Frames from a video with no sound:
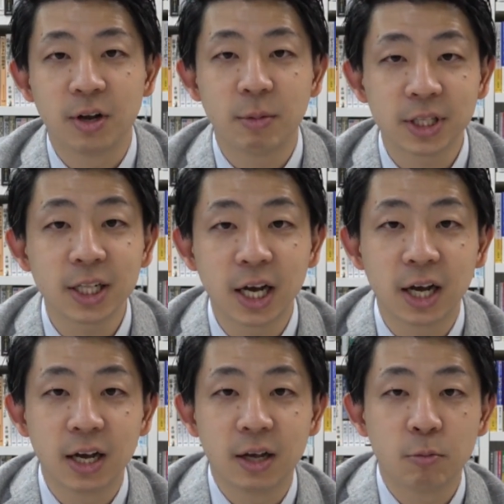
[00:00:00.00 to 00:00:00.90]
まあ、た
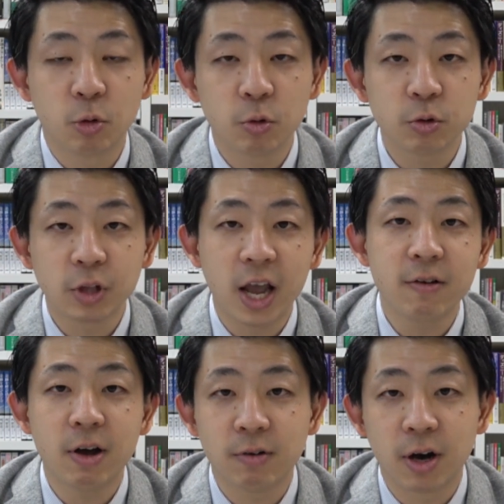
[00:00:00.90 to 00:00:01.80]
だもう本当台
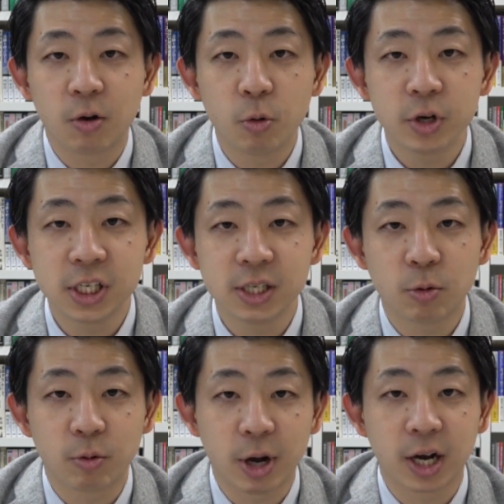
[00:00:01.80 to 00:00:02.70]
湾は美味しい
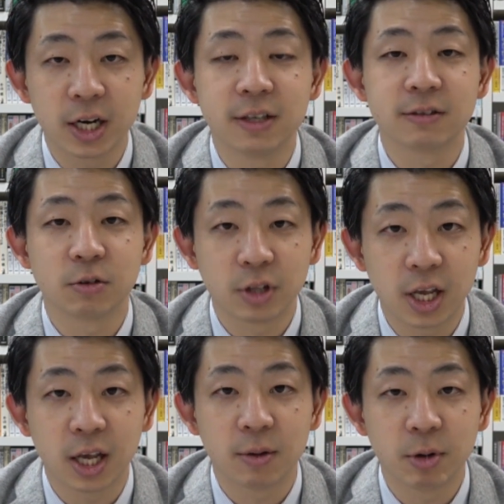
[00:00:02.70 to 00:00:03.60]
ものばっかりですの
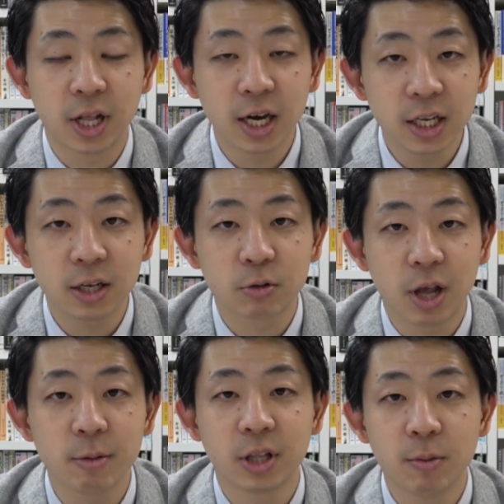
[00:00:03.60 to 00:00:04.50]
で、まあ、何を
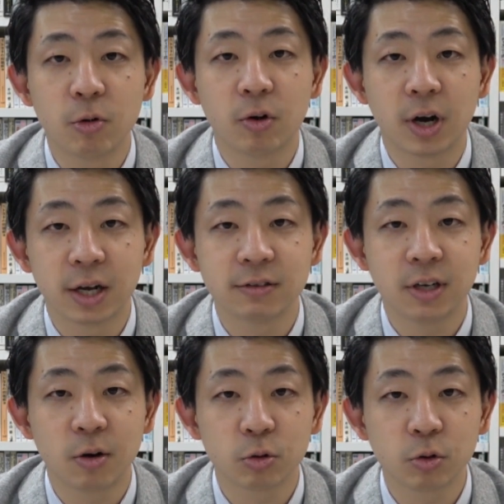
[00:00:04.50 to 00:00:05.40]
食べても外
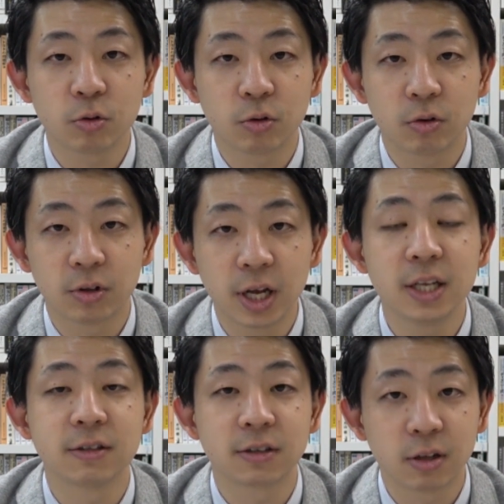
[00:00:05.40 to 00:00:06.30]
れはほとんどない
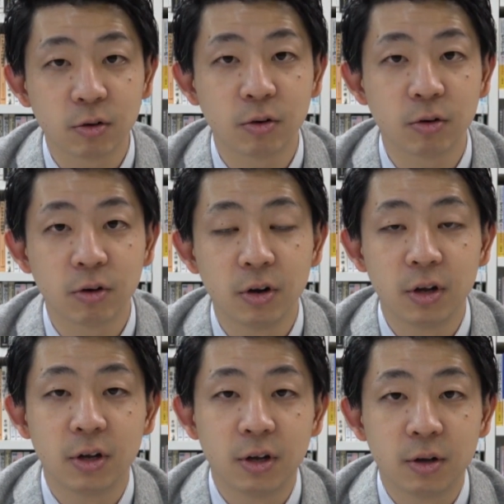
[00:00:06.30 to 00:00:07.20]
んですけど
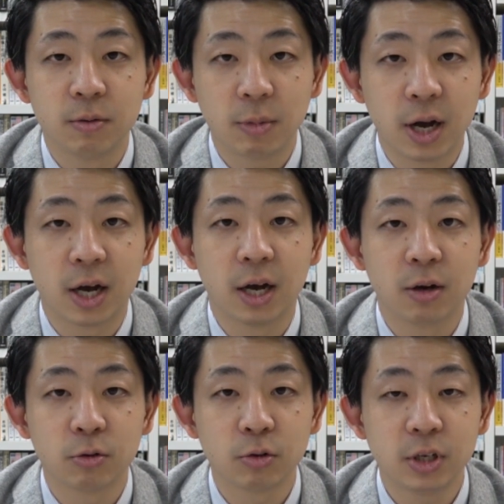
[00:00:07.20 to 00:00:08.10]
ま
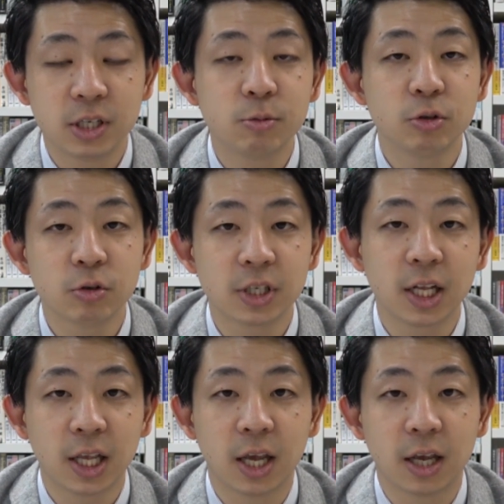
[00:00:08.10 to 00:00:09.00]
あ本当に自分の
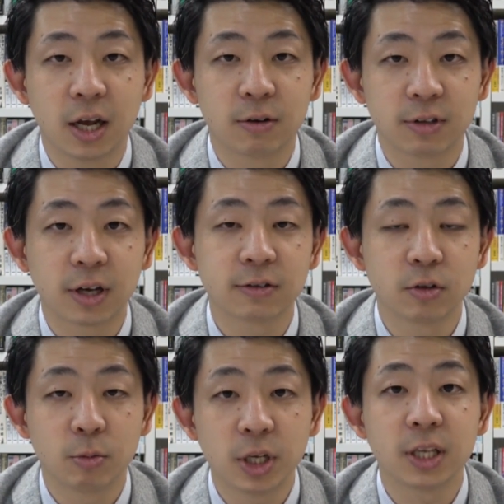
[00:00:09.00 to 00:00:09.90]
舌であの探す
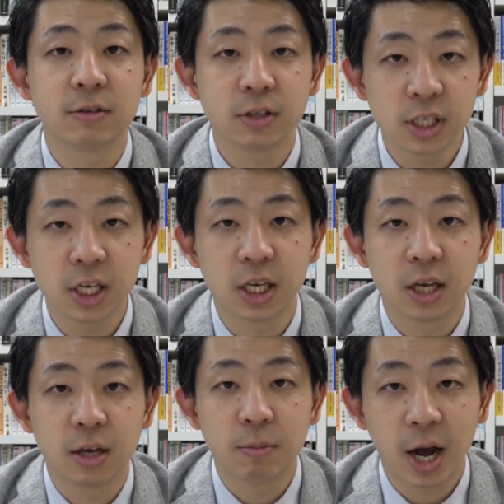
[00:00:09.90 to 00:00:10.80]
のもいいですし、
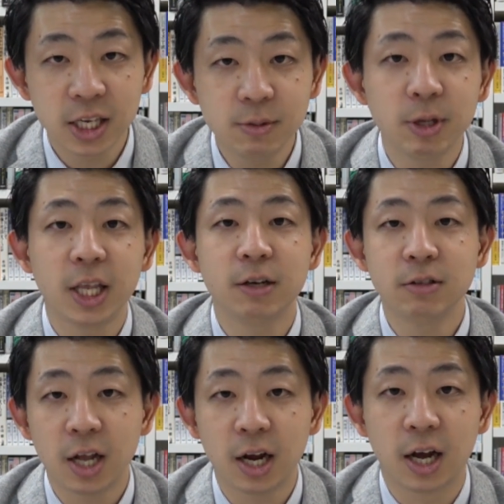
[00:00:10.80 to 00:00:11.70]
まあ、初めて行く
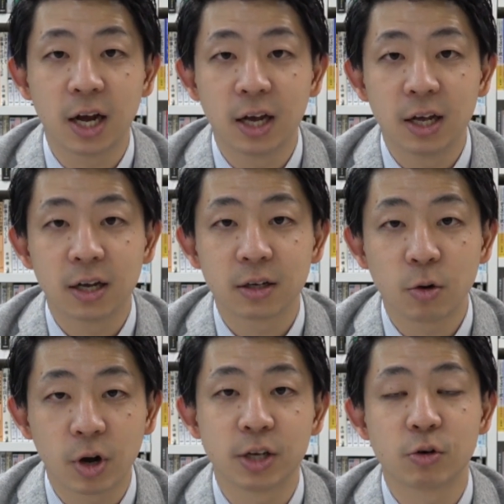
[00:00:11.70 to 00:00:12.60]
なら
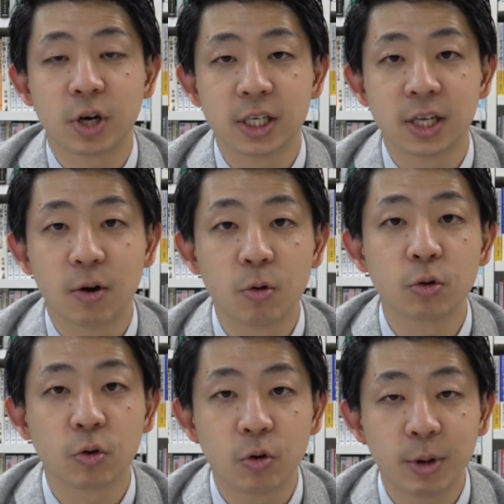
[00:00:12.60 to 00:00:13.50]
今回紹介した
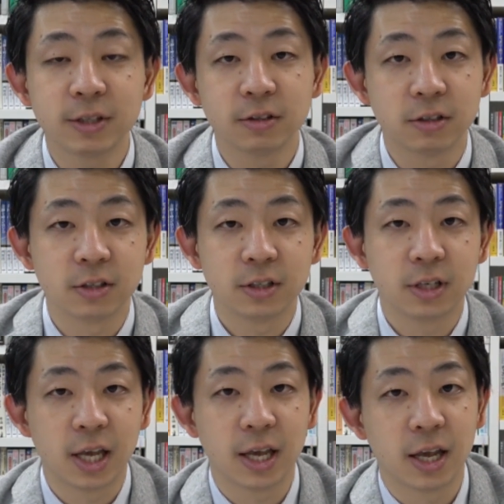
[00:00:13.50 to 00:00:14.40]
王道をまず、
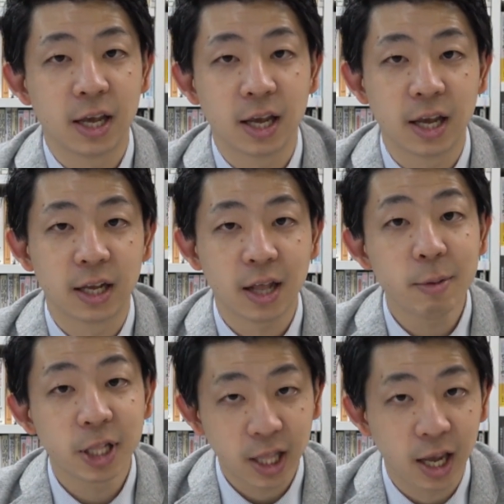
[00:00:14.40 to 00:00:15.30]
えー、
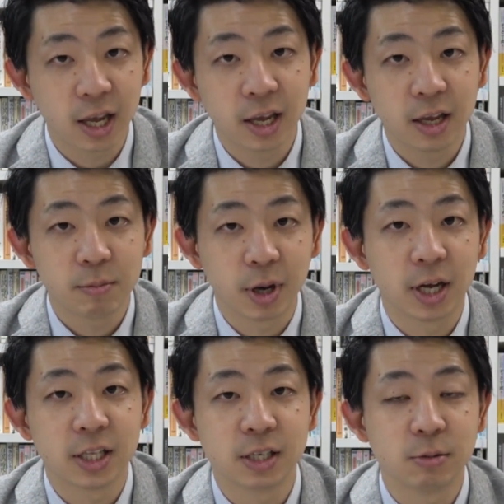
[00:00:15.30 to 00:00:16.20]
食べて、ま
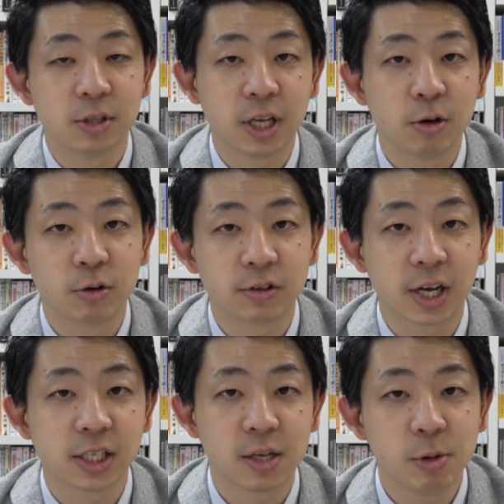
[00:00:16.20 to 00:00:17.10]
あ、自分でいろいろ
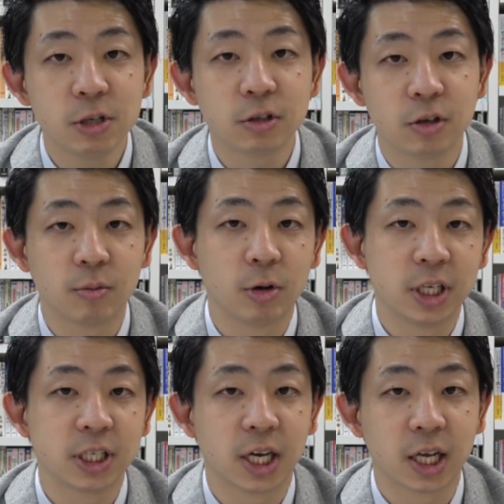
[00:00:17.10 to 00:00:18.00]
探してみるっていうのも
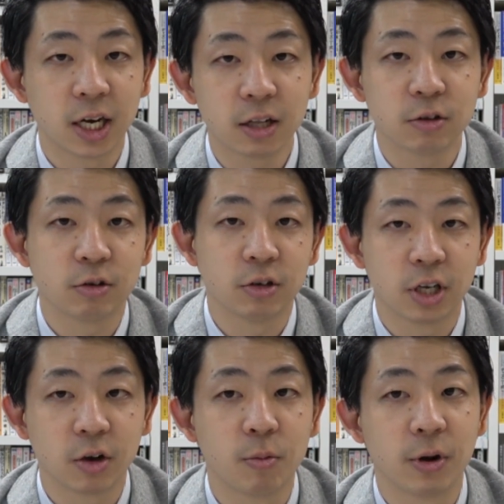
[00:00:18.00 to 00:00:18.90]
いいんじゃないかなと
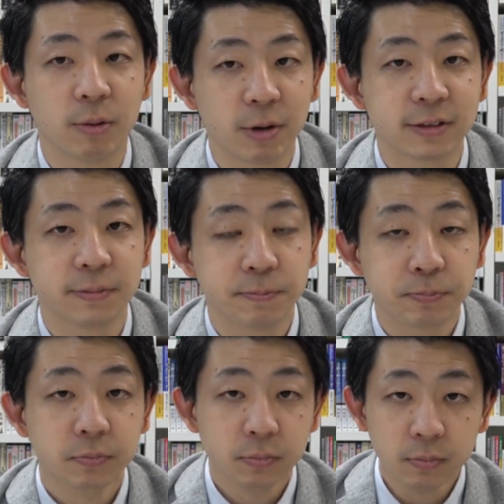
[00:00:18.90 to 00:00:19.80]
思います。